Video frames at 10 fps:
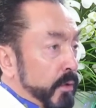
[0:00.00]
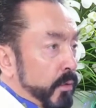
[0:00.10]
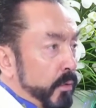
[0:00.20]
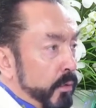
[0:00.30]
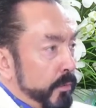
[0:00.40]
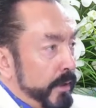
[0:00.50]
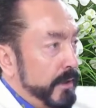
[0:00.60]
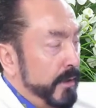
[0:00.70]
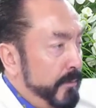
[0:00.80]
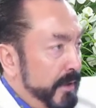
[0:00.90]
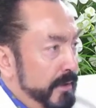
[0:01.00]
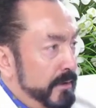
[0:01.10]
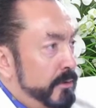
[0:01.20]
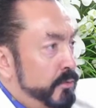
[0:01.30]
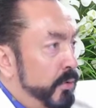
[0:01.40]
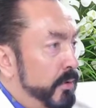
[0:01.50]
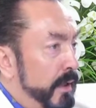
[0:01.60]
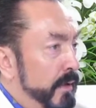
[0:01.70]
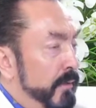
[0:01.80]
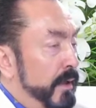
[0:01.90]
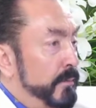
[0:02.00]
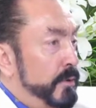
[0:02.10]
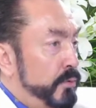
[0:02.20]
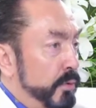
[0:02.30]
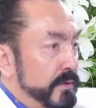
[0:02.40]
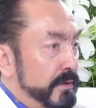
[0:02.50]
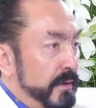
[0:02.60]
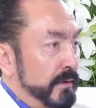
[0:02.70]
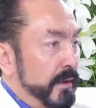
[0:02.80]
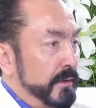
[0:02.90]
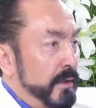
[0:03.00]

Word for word: o peygamberle ilgili çok avami, çok sıradan,